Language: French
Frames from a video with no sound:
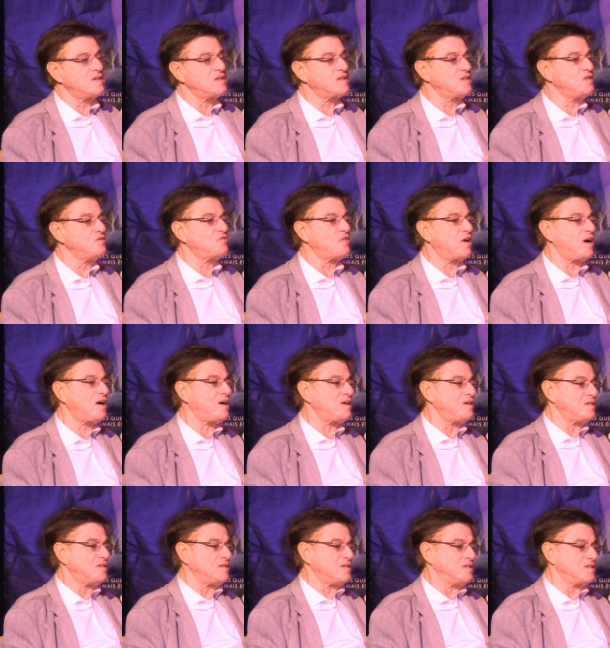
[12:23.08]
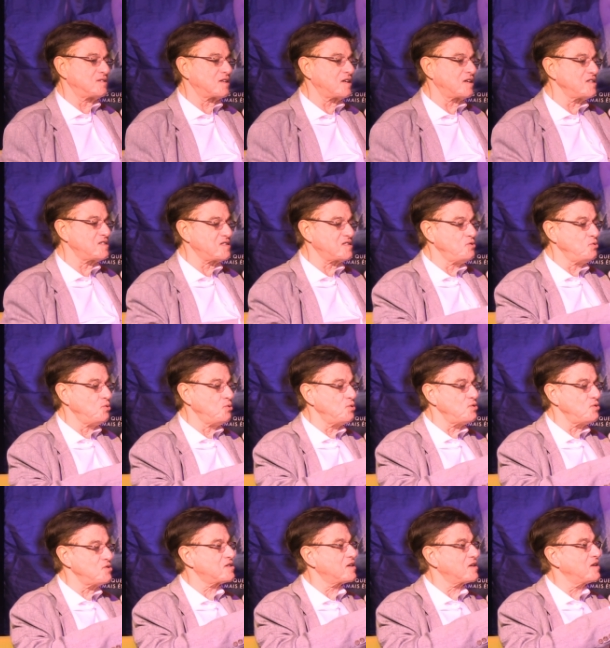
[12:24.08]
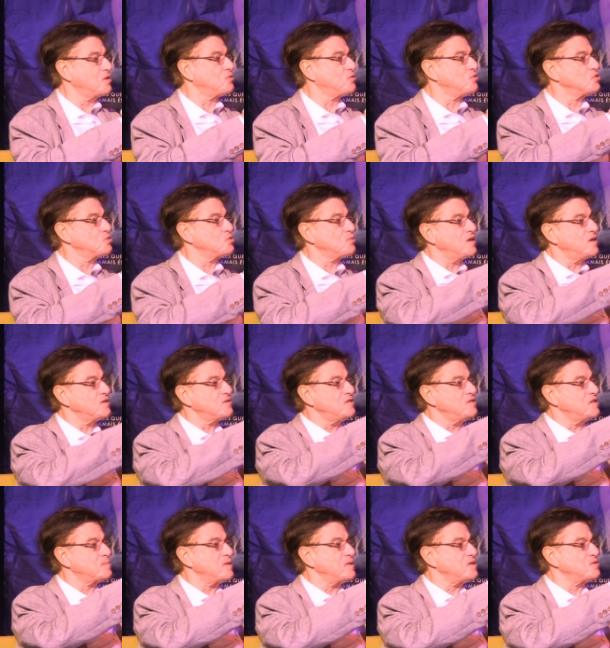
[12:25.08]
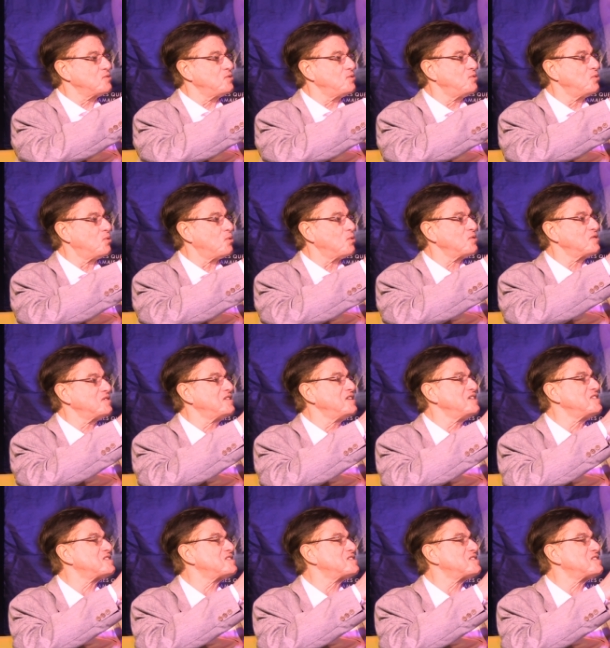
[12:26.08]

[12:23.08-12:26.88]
et qui va euh, très sinueuse, très conjointe, une espèce de longue